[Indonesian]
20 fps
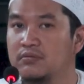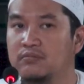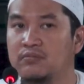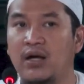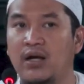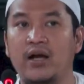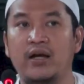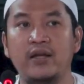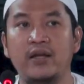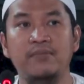
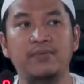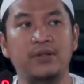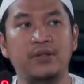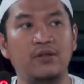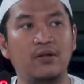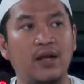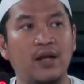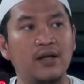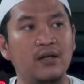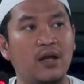Makanya
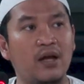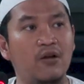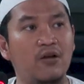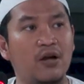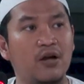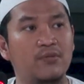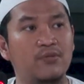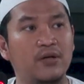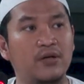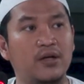betul kan
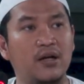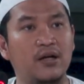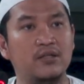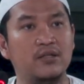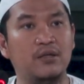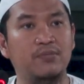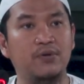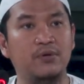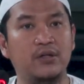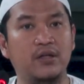kalau kemudian
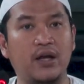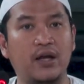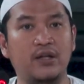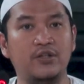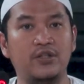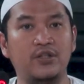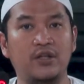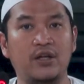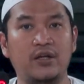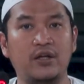disebut dengan
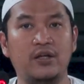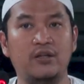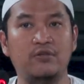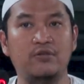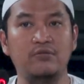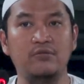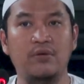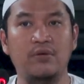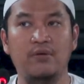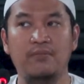syirik
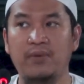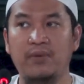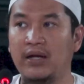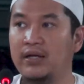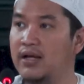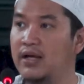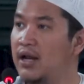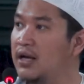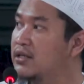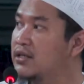itu
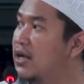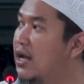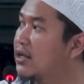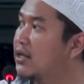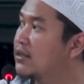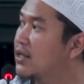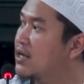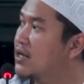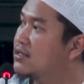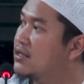Padahal di
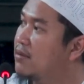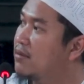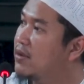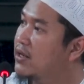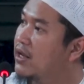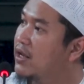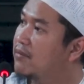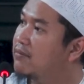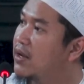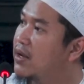antara
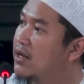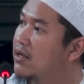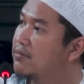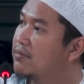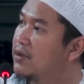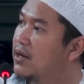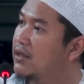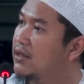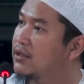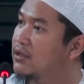zaman yang paling
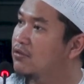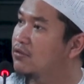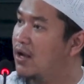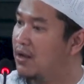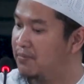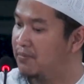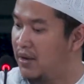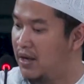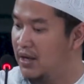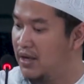berat itu
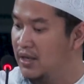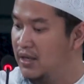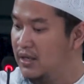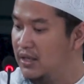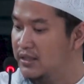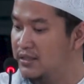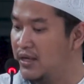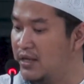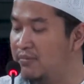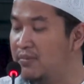
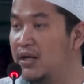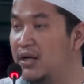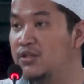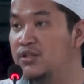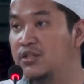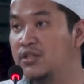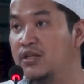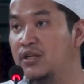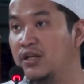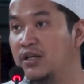apa? Zaman
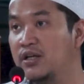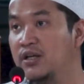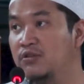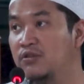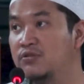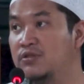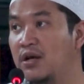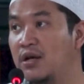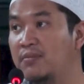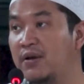syirik
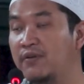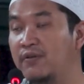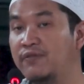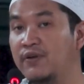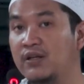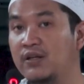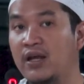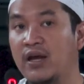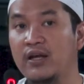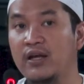itu, zaman
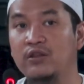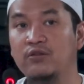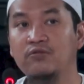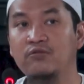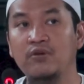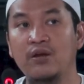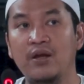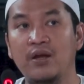fitnah itu